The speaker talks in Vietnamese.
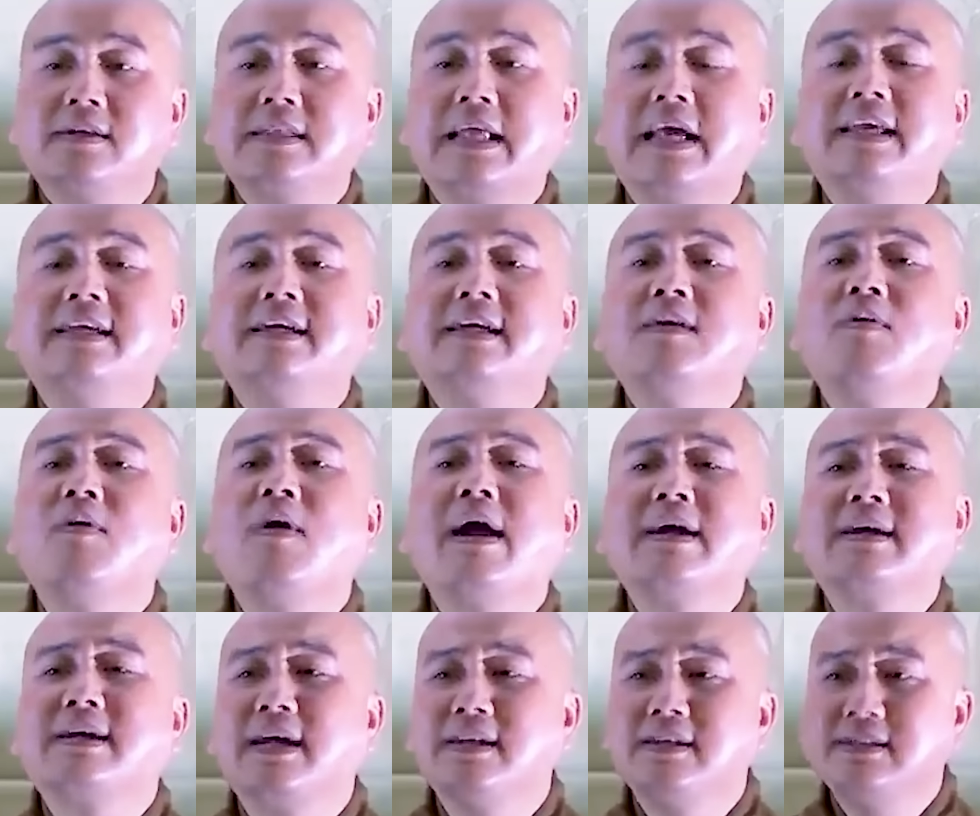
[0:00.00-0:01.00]
Tại vì cái
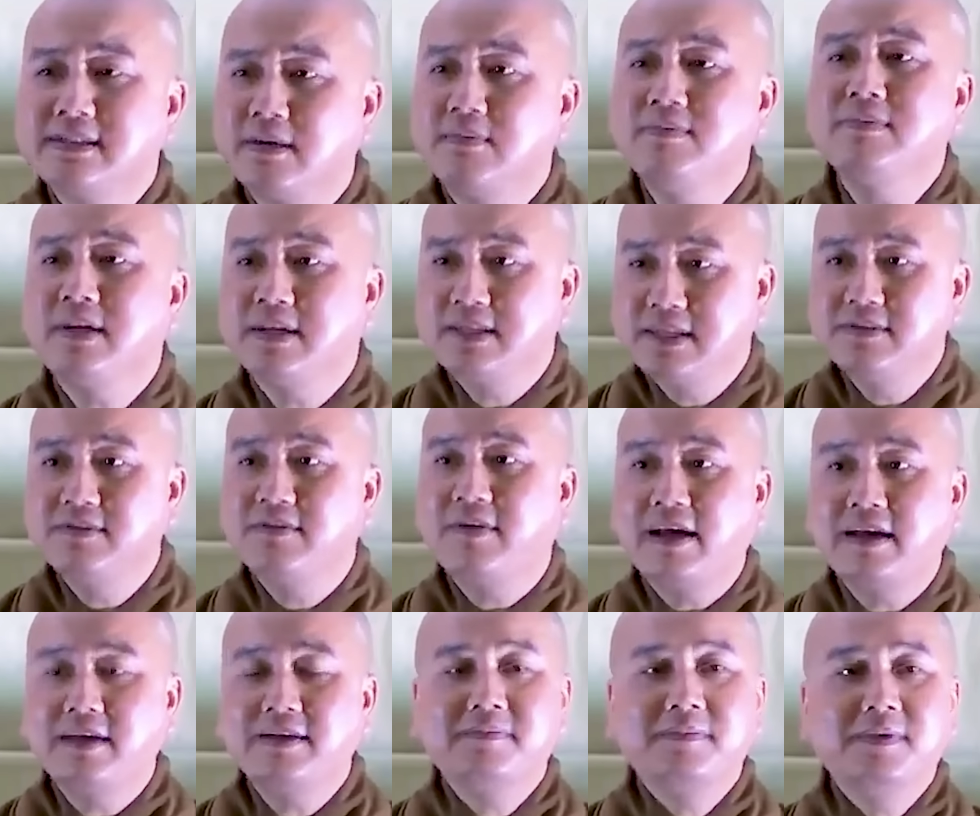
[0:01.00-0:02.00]
hoàn cảnh sống là như
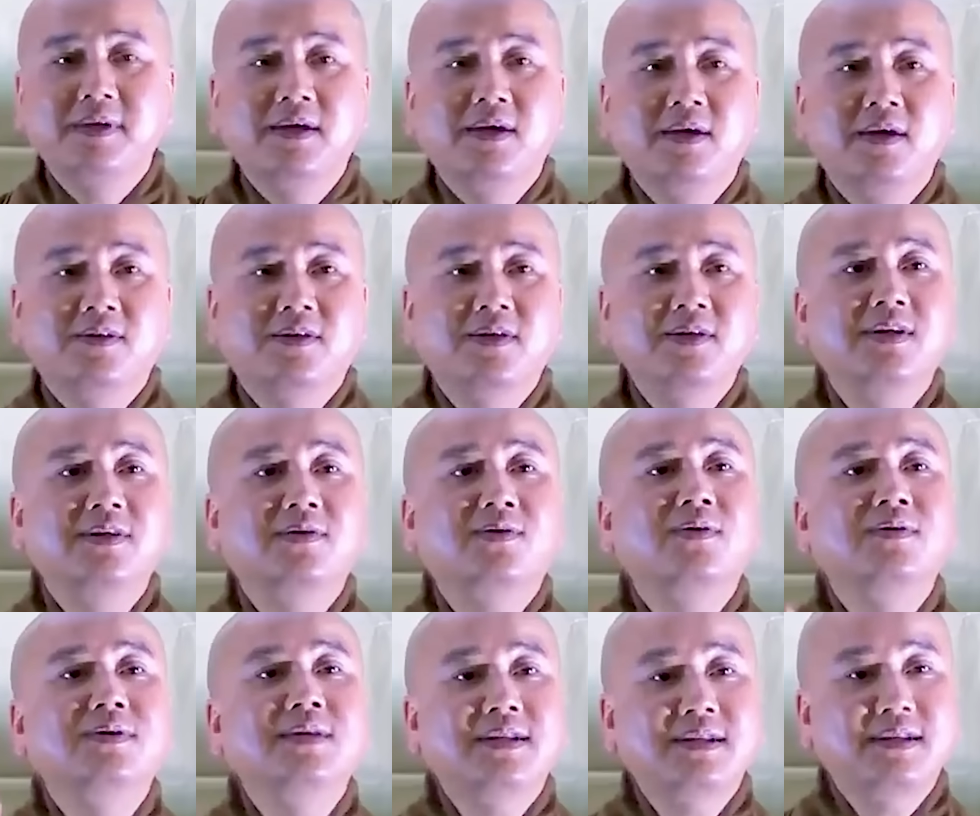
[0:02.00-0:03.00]
vậy. Cho nên
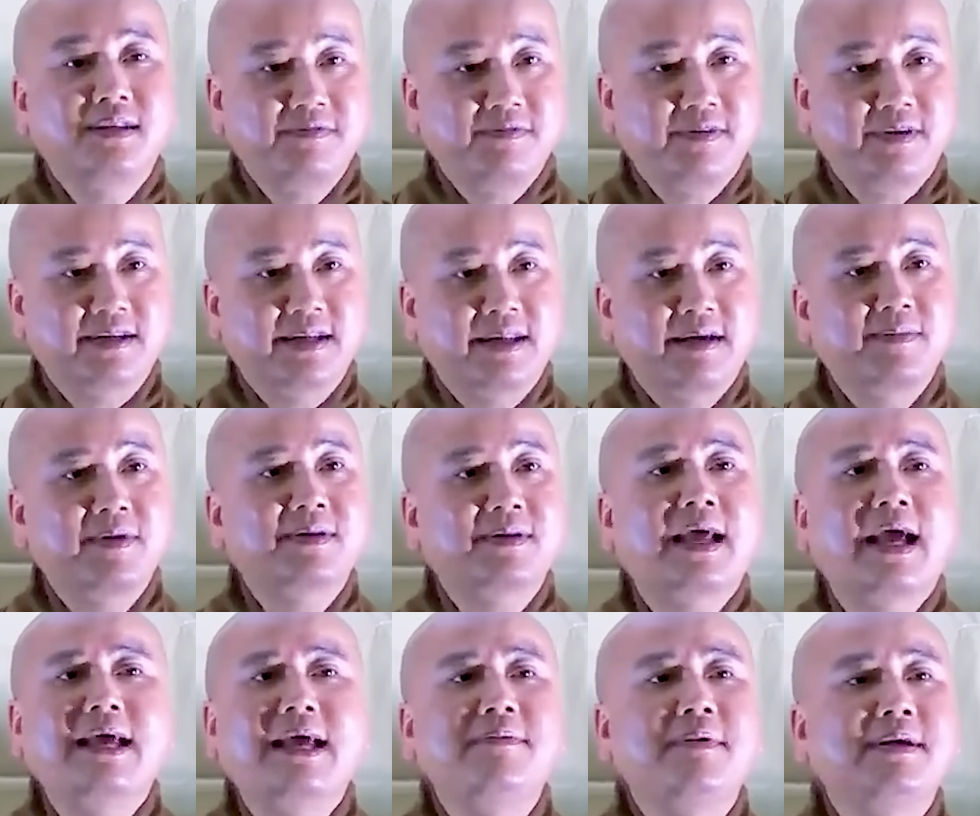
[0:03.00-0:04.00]
con nít ở Việt Nam nó
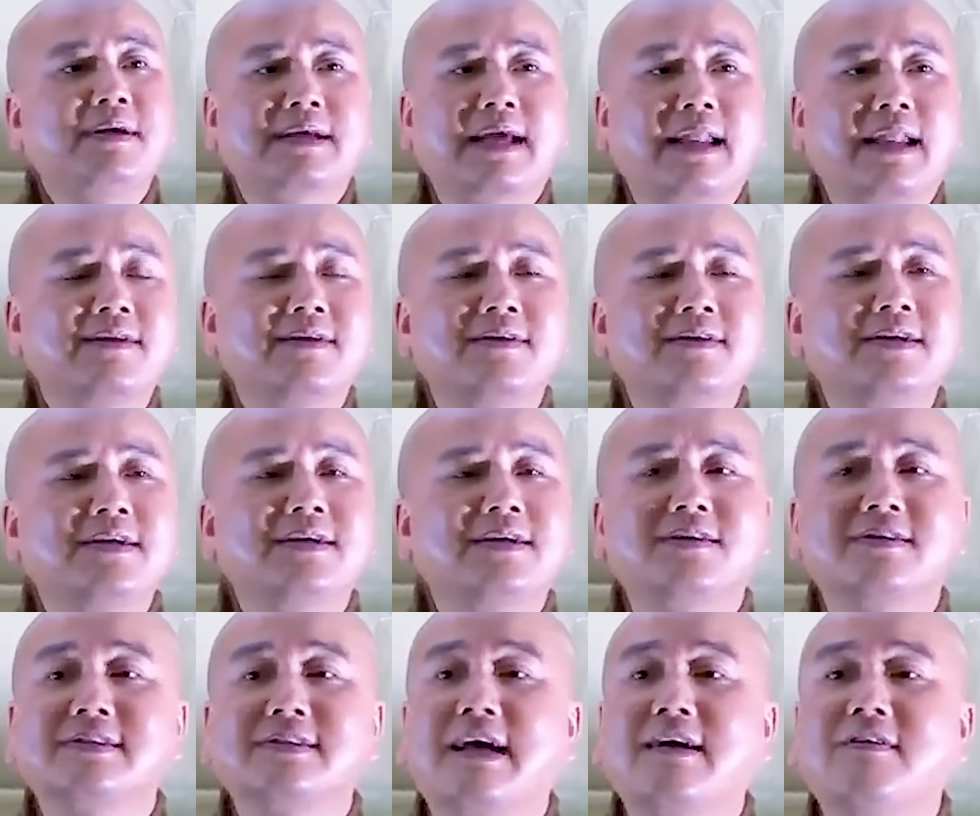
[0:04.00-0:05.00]
thấy mấy cảnh nó biết
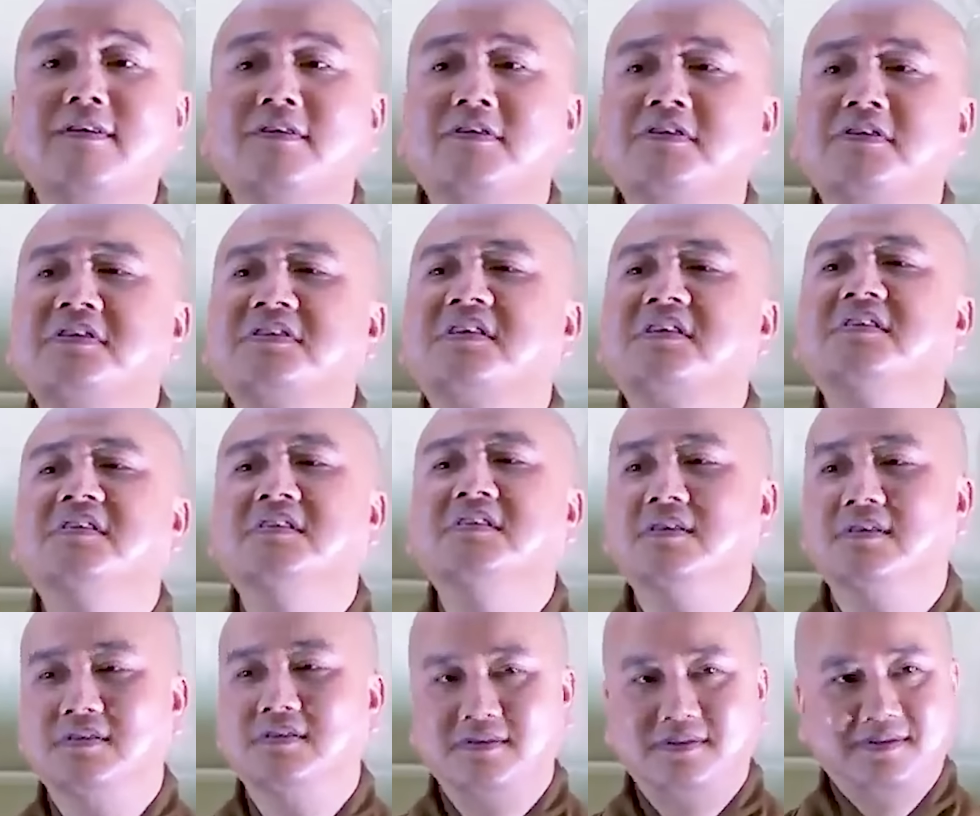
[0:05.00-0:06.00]
làm sao, nó thường.